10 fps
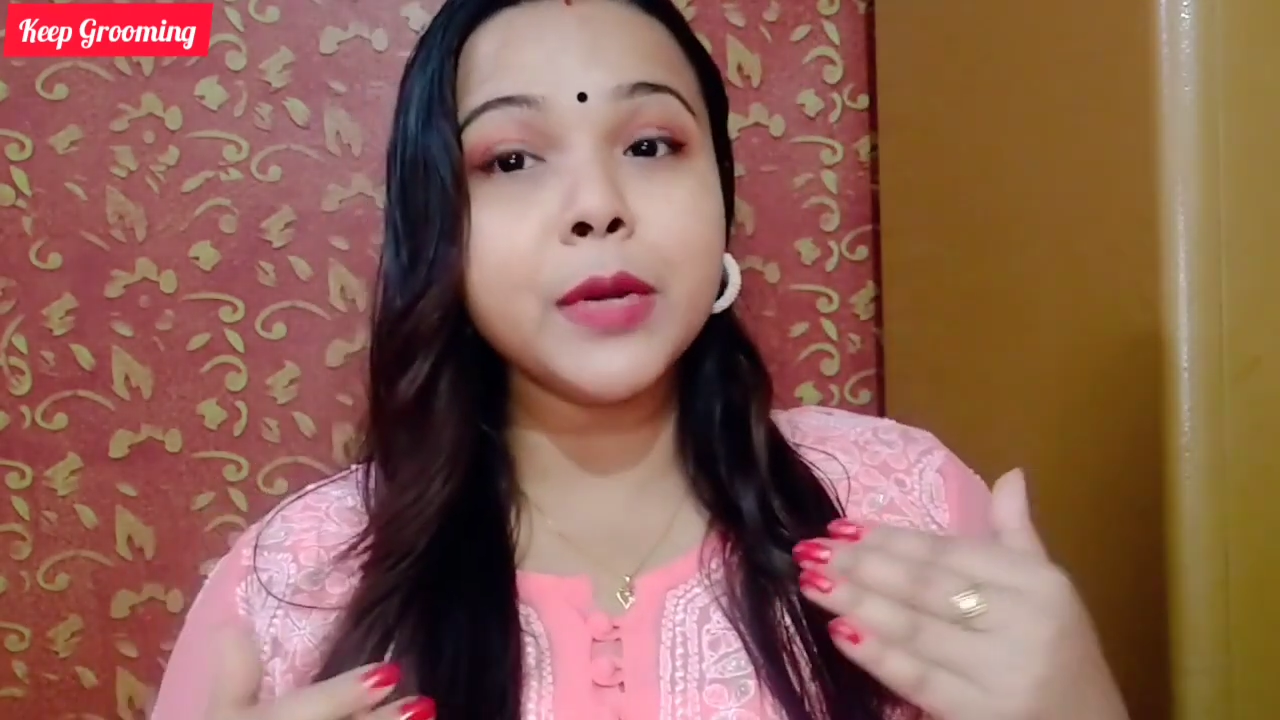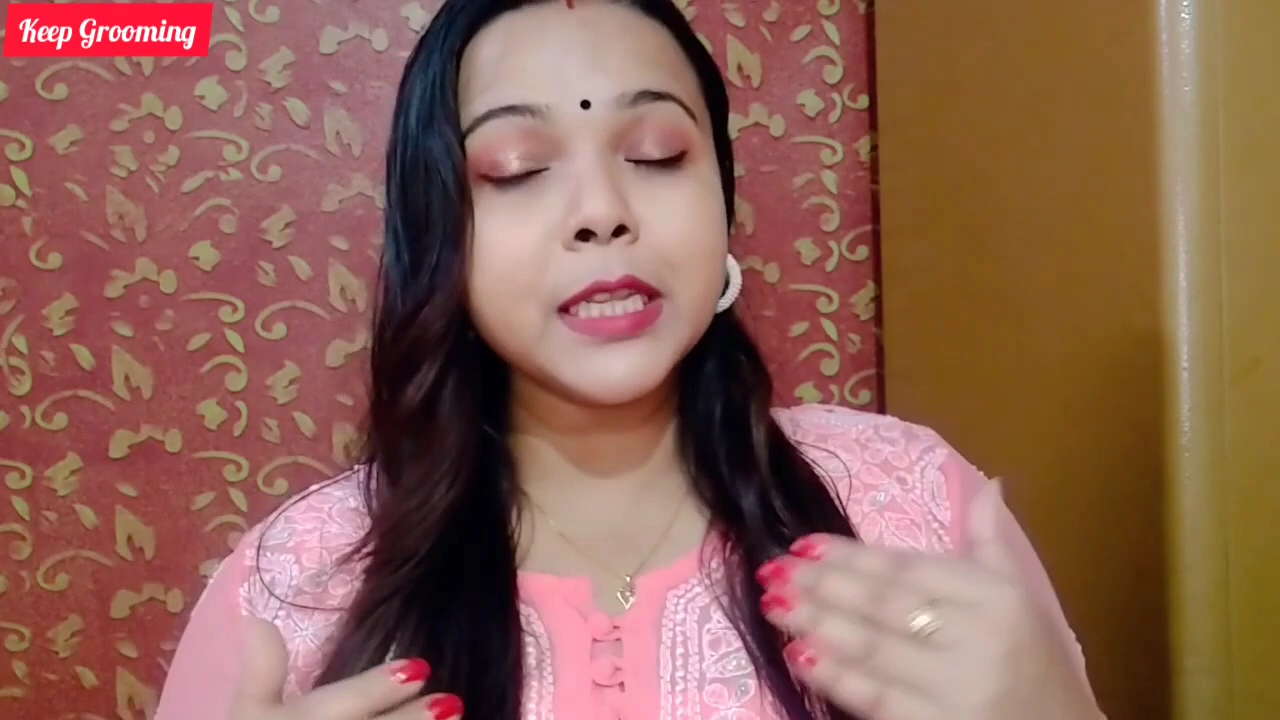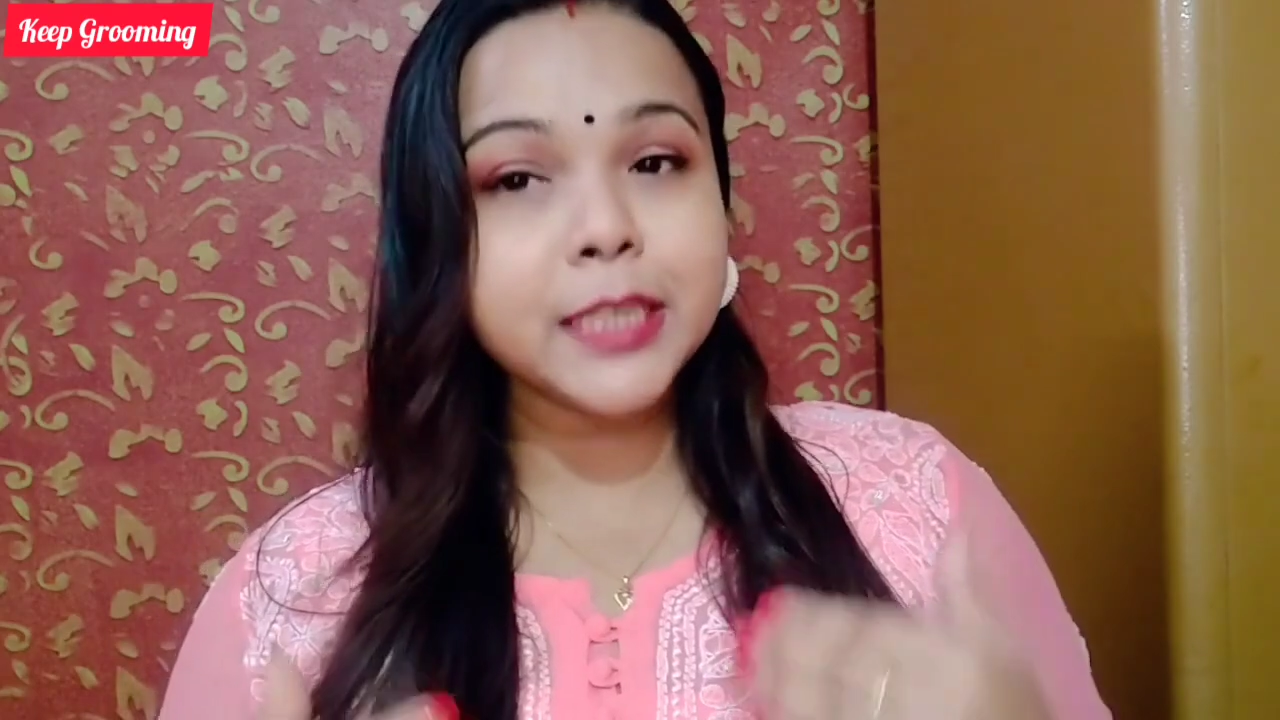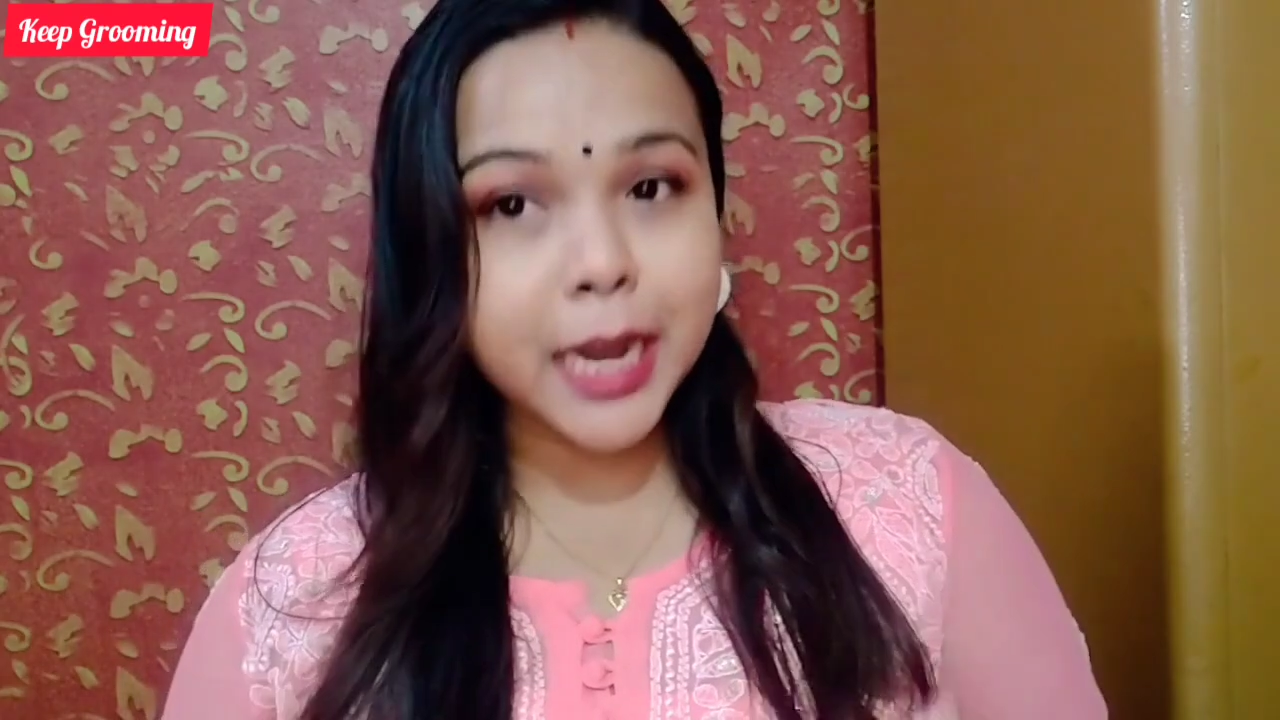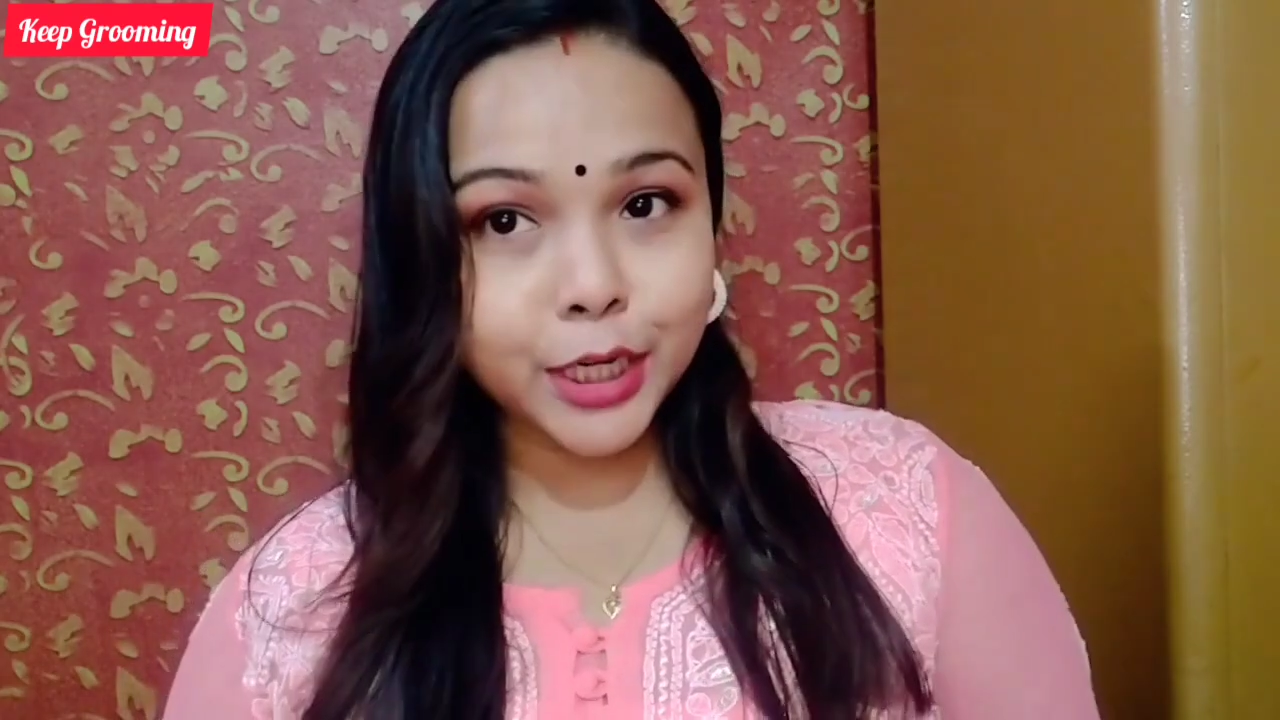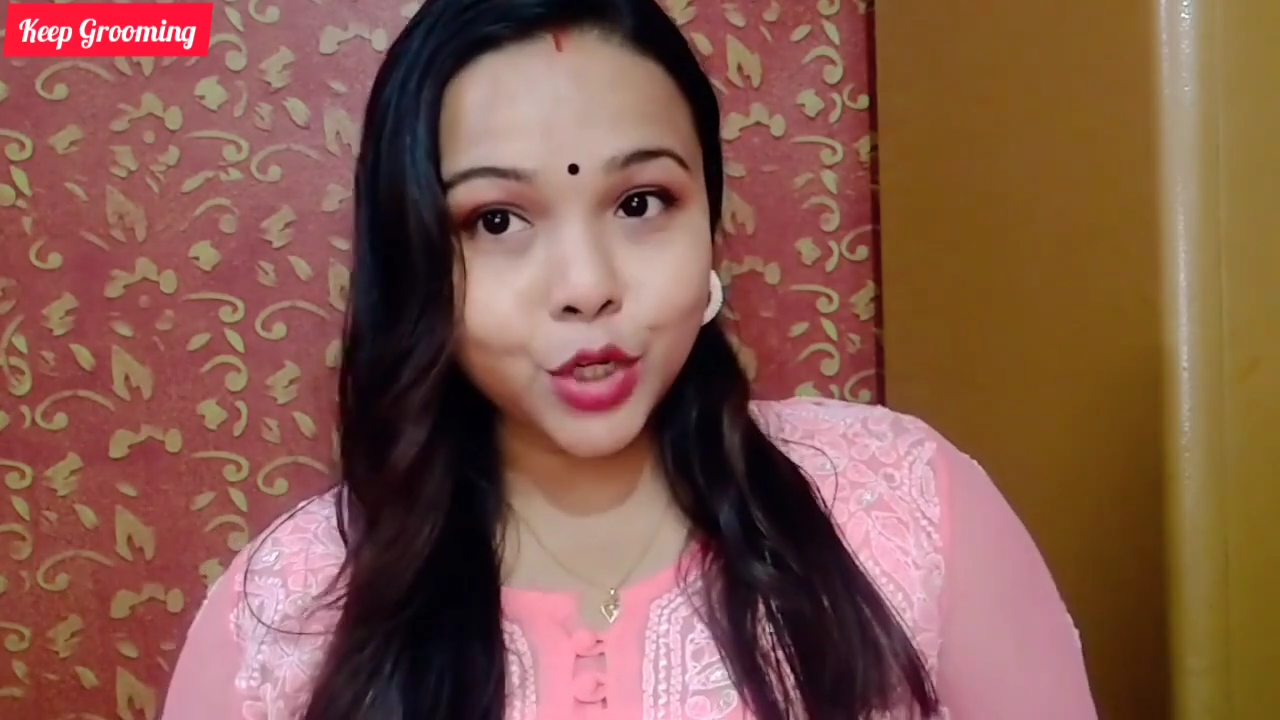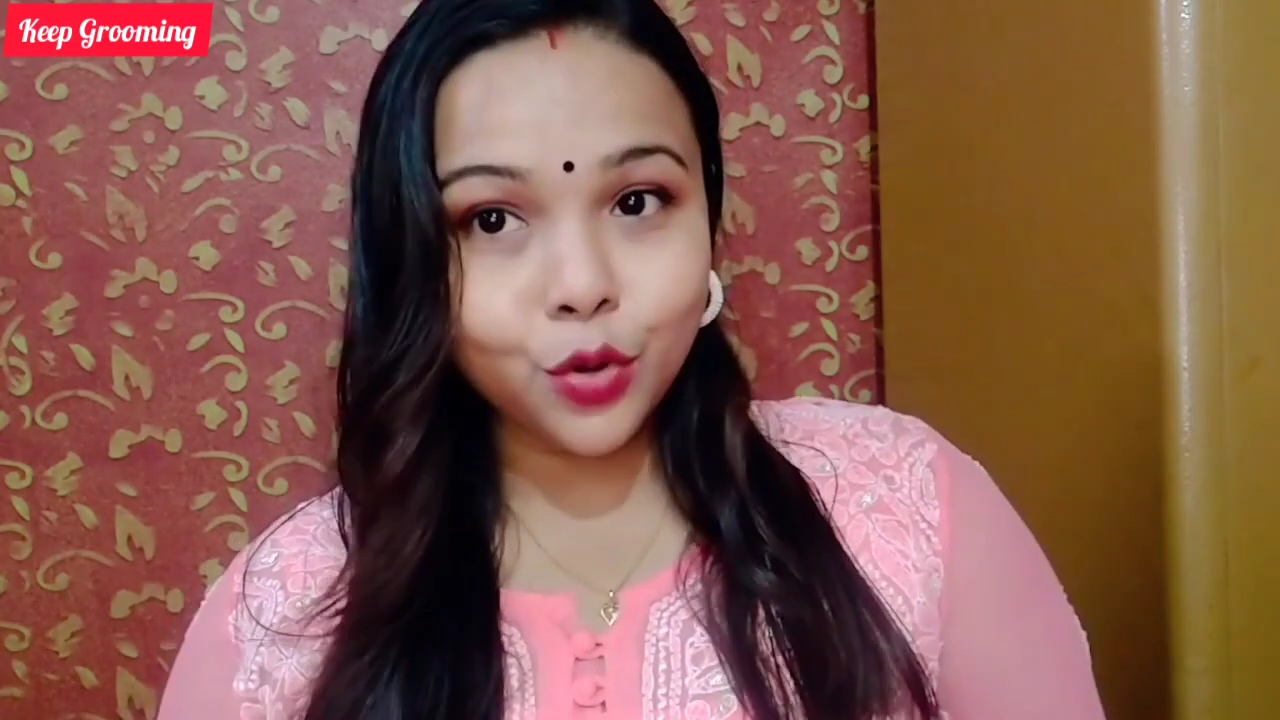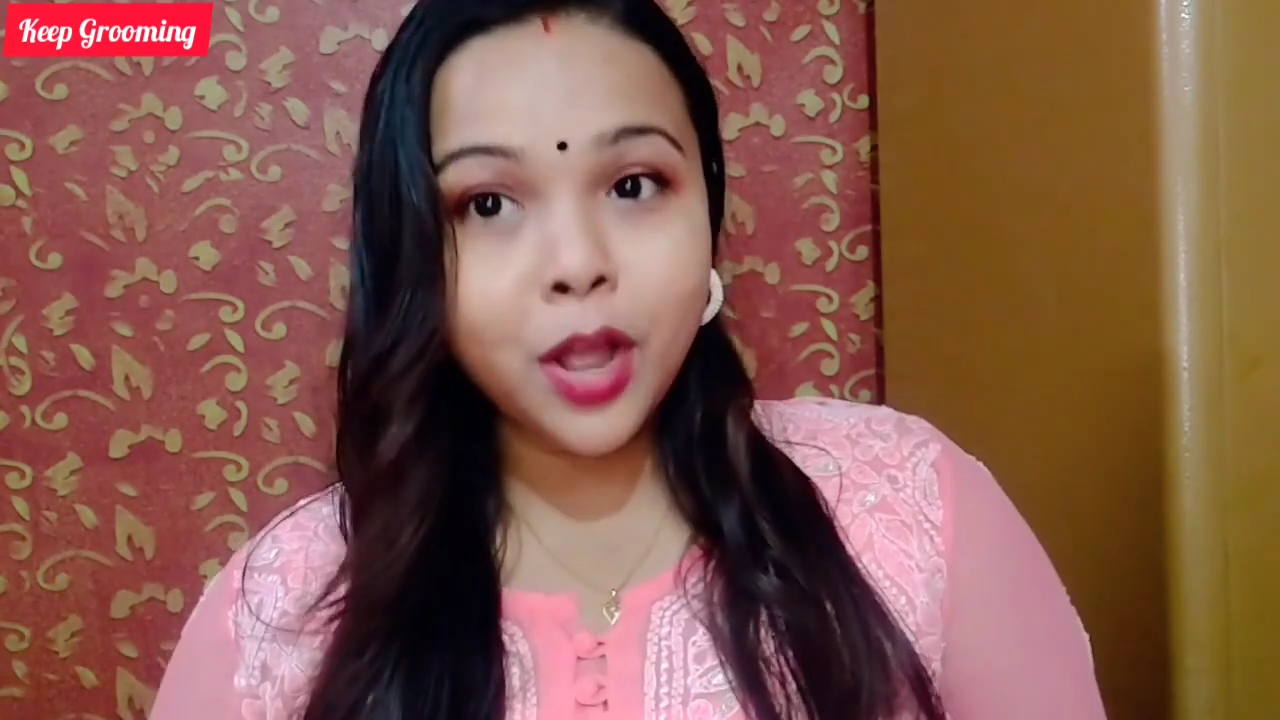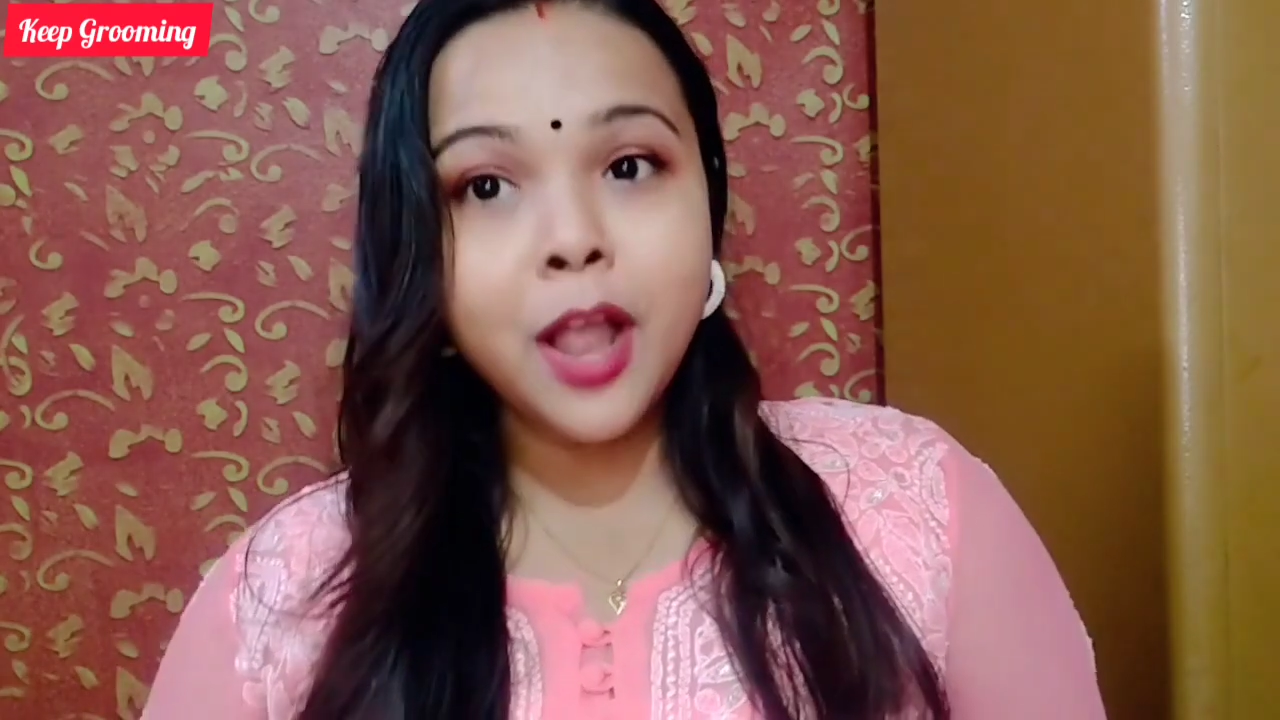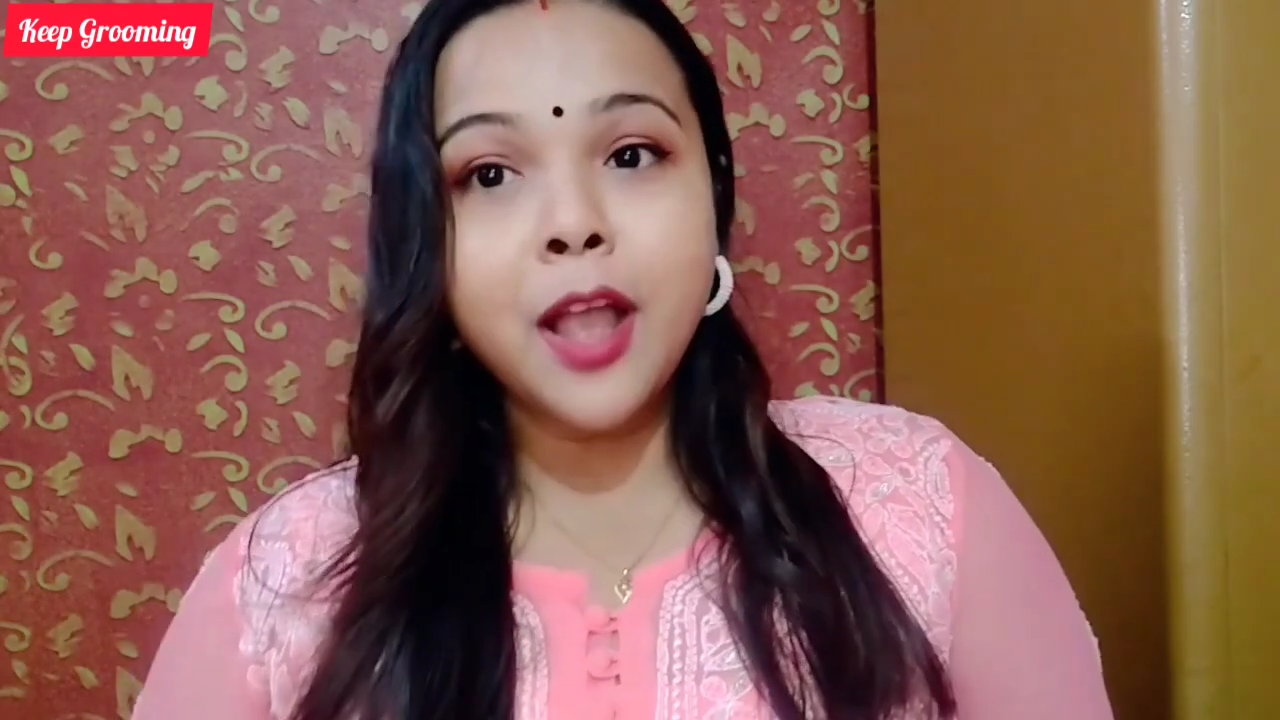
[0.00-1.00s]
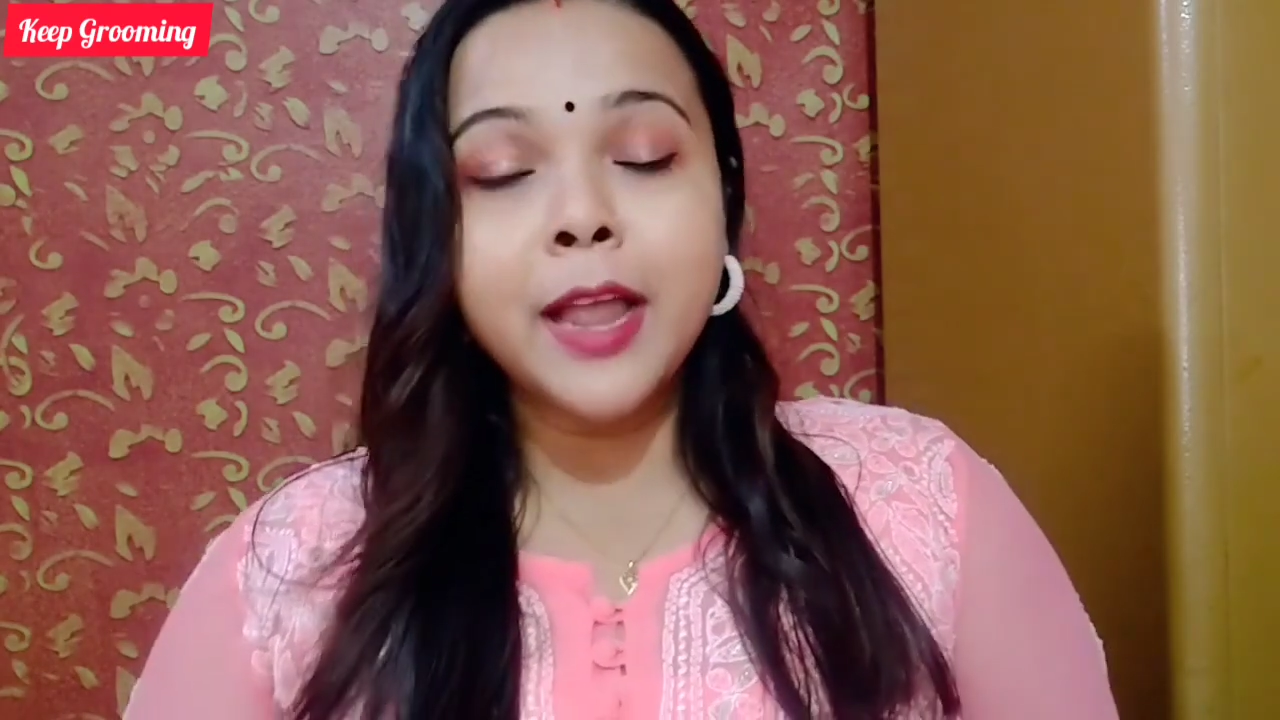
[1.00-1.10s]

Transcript: তোমরা জানিও